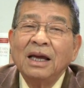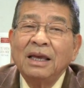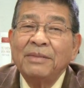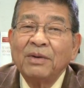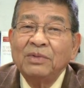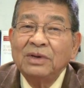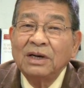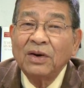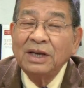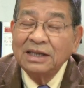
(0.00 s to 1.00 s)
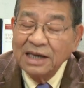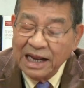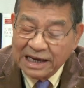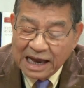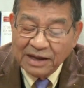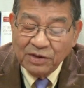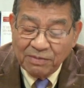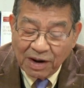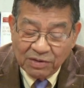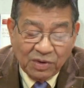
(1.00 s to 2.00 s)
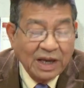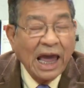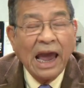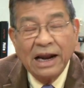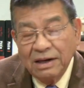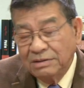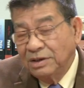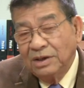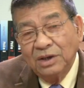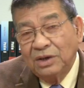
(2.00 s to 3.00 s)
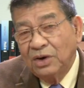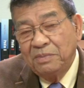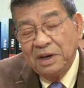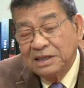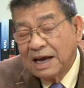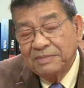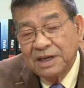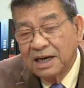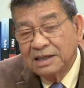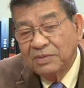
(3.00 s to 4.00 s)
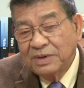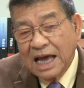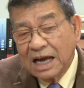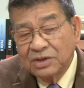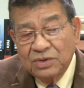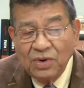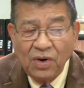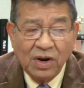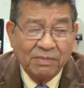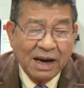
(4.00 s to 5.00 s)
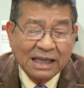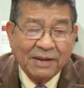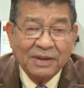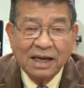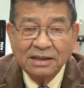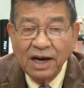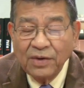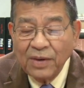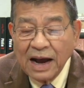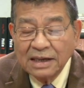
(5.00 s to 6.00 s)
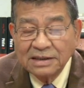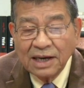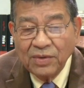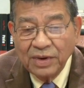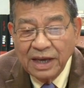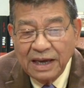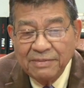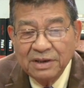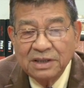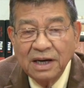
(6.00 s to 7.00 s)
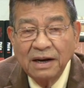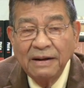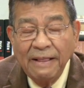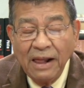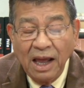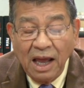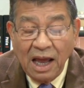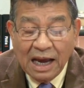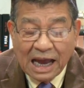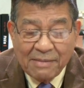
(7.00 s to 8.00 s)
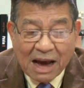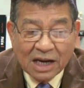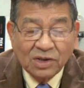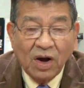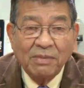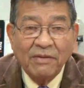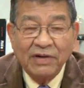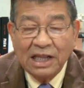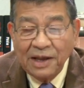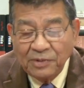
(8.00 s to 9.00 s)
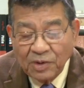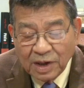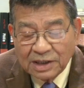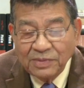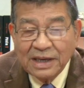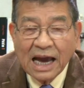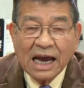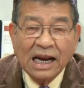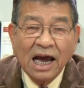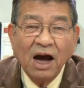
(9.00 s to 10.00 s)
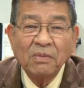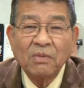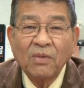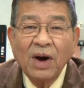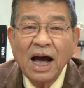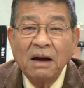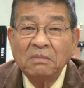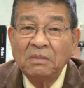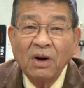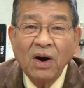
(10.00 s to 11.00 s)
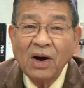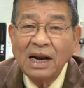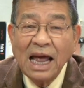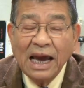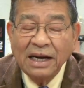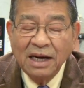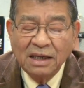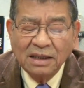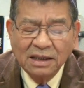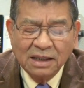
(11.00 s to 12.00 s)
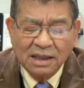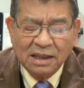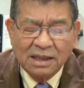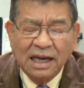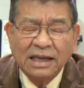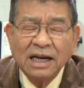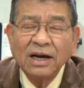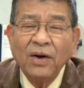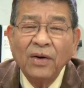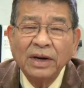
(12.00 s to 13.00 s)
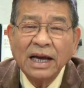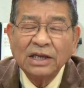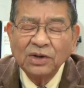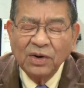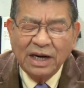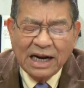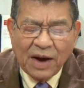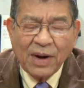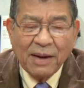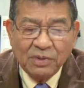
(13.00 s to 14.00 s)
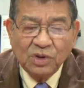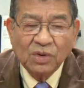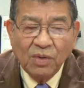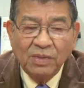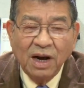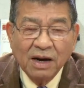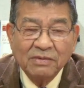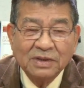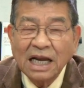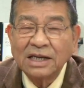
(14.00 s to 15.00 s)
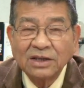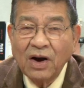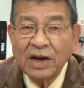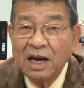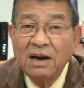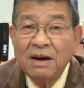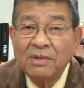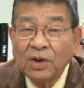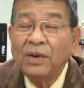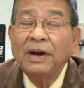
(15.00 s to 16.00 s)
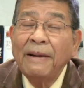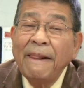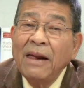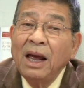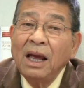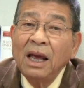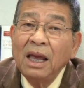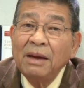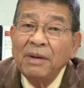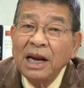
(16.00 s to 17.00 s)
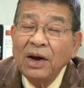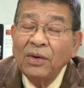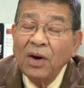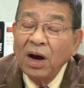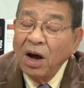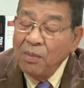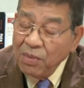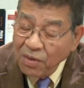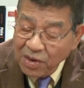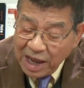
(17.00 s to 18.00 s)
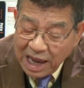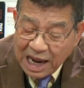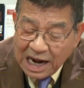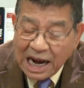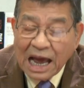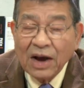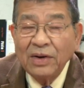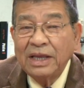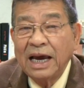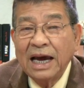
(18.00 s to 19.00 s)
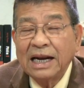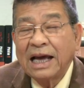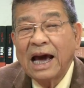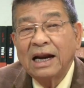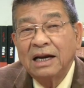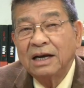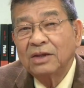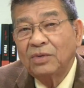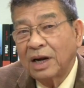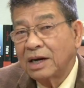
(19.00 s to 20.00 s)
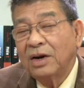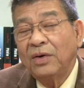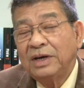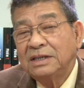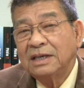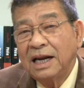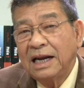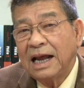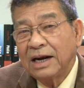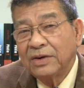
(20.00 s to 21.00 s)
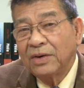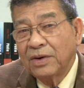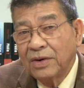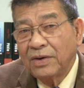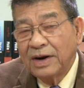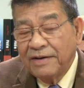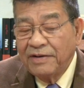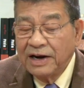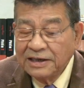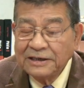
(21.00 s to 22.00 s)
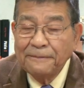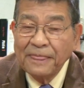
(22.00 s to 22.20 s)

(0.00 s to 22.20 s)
nhưng mà cũng có những gia đình khác thuộc bảo tôi kệ nó nó bị giam chân ở trong nhà suốt 7-8 tháng trời qua sau khi mà trường Ờ, khai mạc rồi mà vẫn tiếp ở trong nhà để học qua online nữa thì nhân cơ hội này cho nó đi ra ngoài một chút cũng được dặn dò kỹ lưỡng mà thôi. Nhưng mà điều đó không có nghĩa là có thể ngăn cản được tuyệt đối sự lây lan của coronavirus.